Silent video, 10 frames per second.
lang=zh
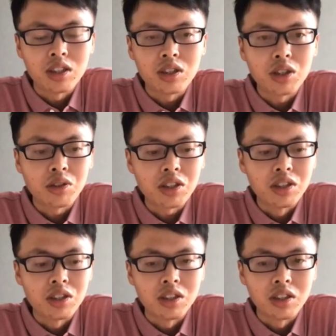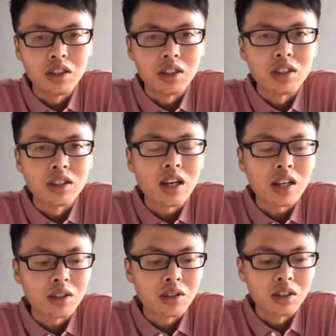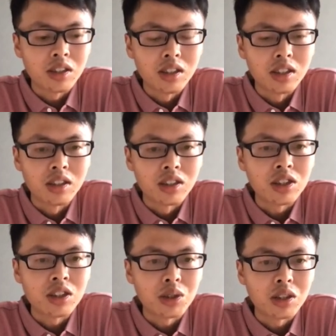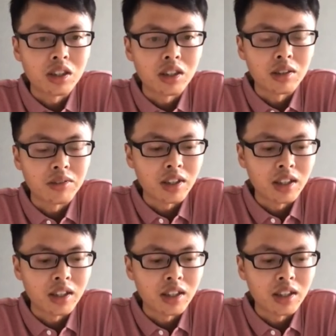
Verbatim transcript: 交易引擎等架构的设计和研发。